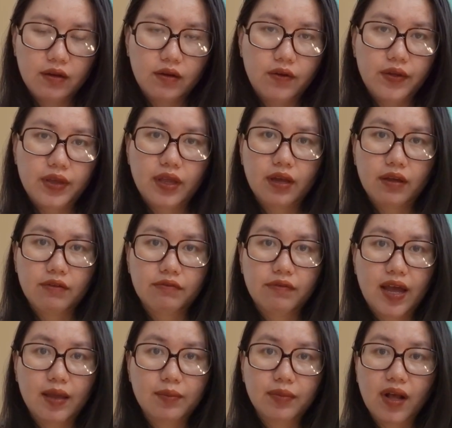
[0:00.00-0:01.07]
rồi à,
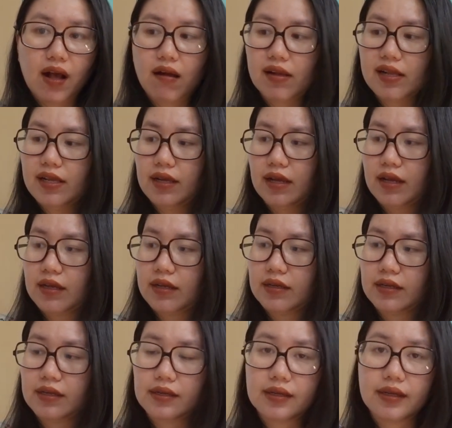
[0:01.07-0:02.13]
vài gói à,
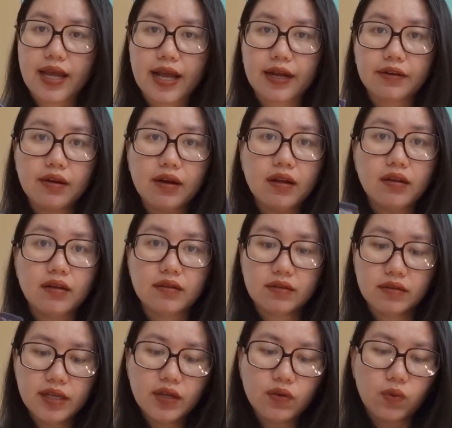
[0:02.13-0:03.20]
gạt rơ
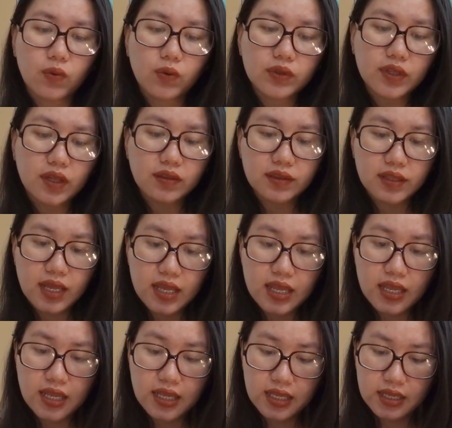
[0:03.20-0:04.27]
lưỡi của Tati